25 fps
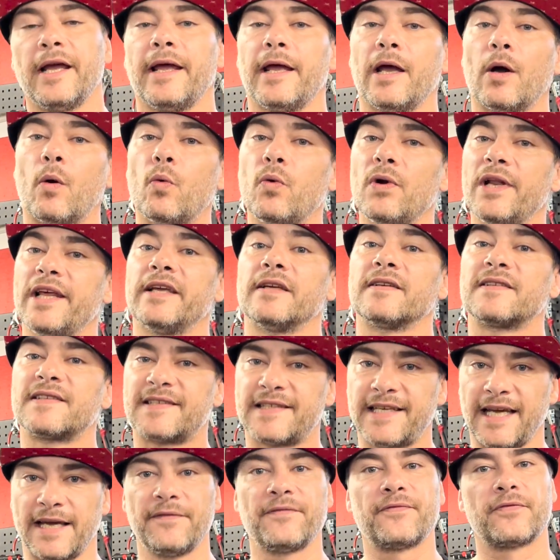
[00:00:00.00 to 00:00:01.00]
et roulez
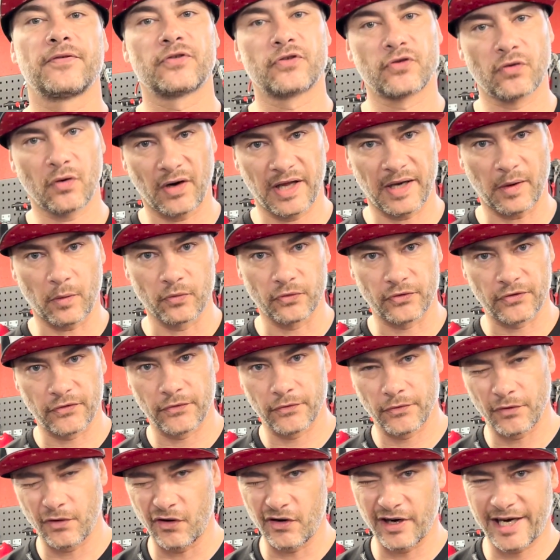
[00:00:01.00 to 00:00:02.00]
safe sur les routes.
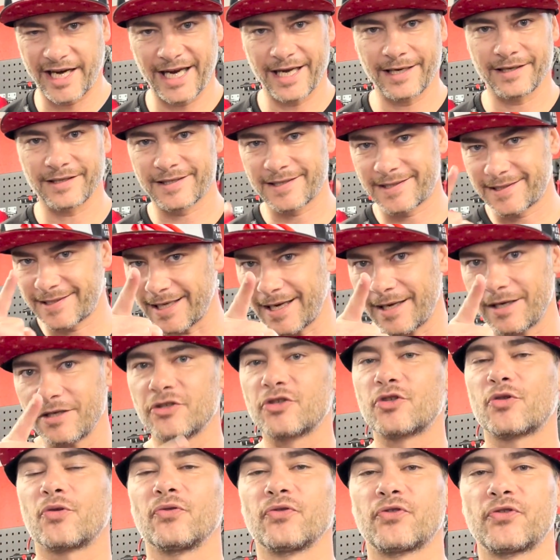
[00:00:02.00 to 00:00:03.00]
Ok, ça,
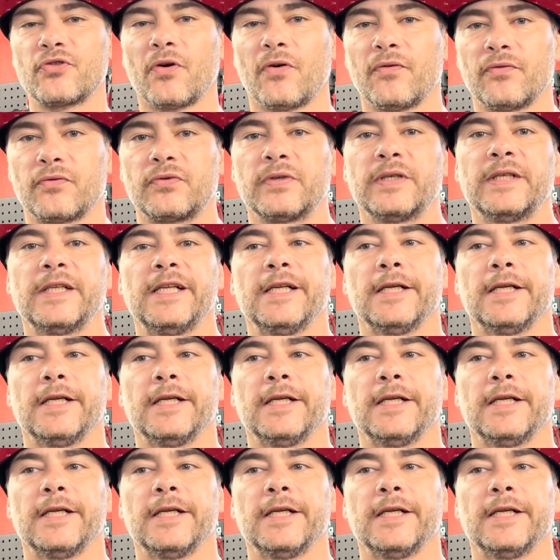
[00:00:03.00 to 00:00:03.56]
je compte sur vous.